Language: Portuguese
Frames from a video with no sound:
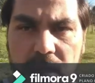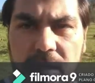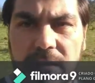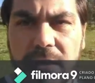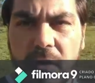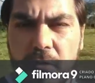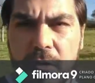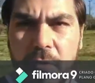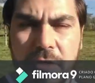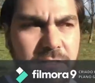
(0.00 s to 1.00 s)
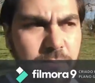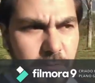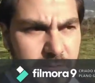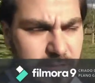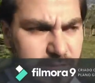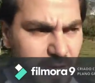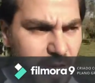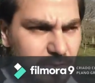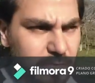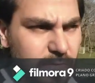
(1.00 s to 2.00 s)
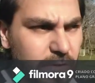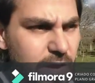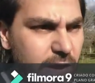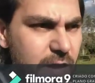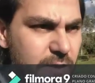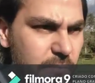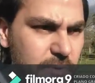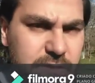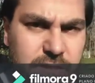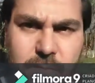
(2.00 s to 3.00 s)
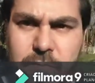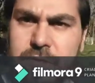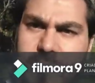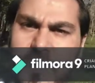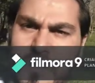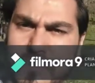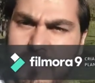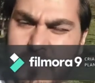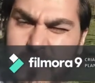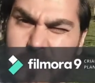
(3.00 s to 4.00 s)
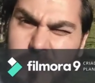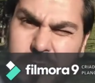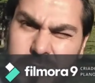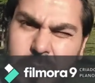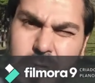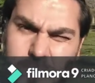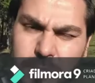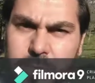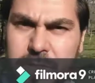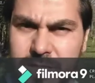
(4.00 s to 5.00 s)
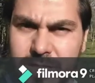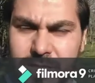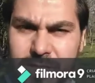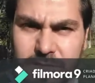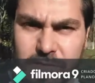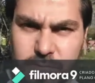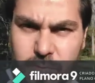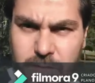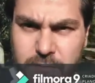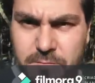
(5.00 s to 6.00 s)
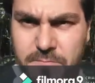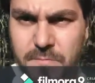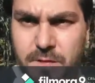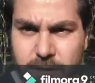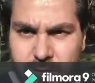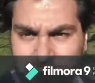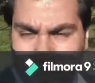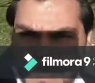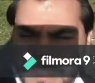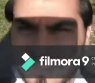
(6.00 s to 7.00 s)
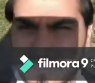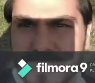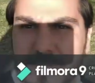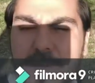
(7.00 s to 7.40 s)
Então, o que pode ser publicizado é, por exemplo, esse vídeo. Você pode publicizar esse vídeo para mim, né? você